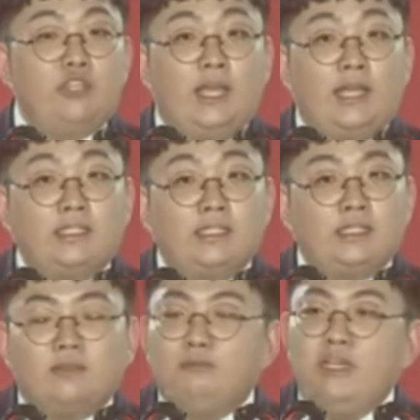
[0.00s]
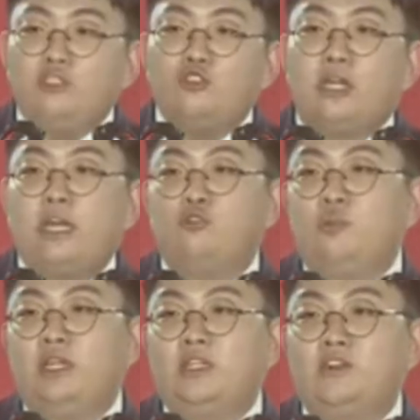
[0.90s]
우리에게는 민주당의
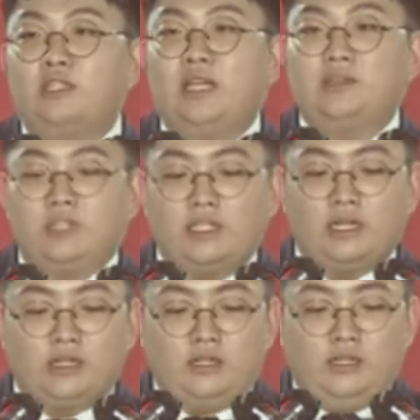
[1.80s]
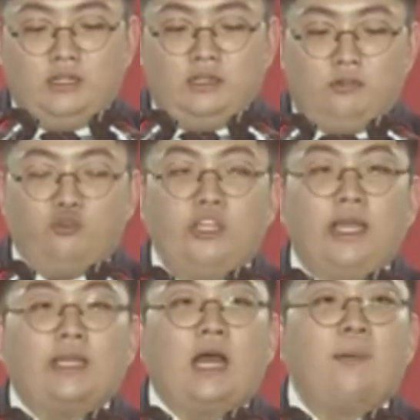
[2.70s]
국민이 있는 것이 아닙니다.
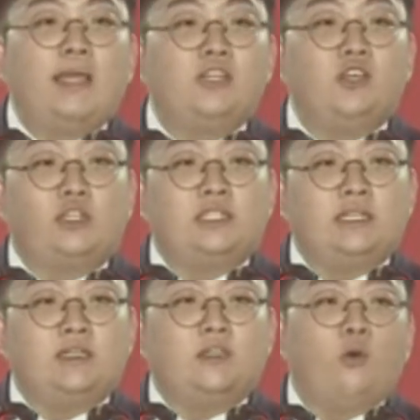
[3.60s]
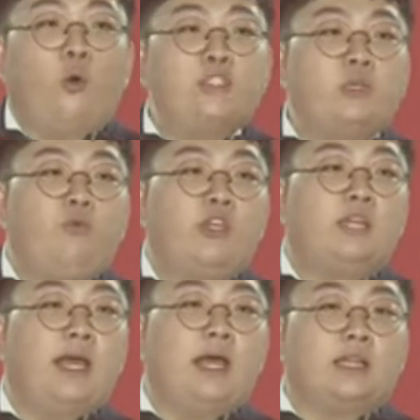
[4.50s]
우리에게 남아있는 것은 오직
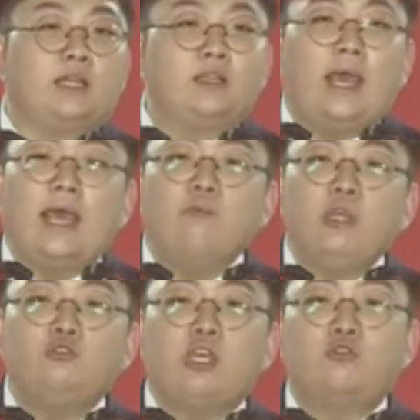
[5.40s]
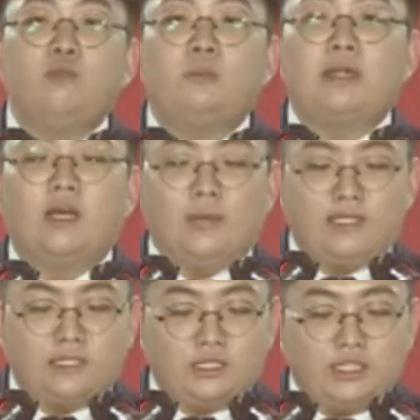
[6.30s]
위대한 대한민국의 국민만
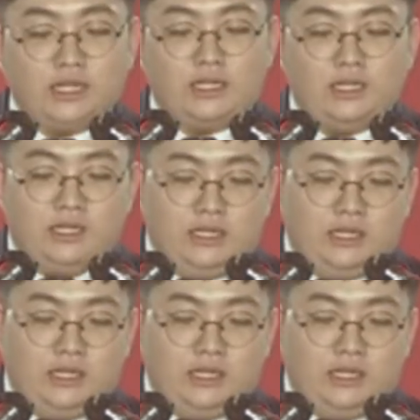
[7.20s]
남아있습니다.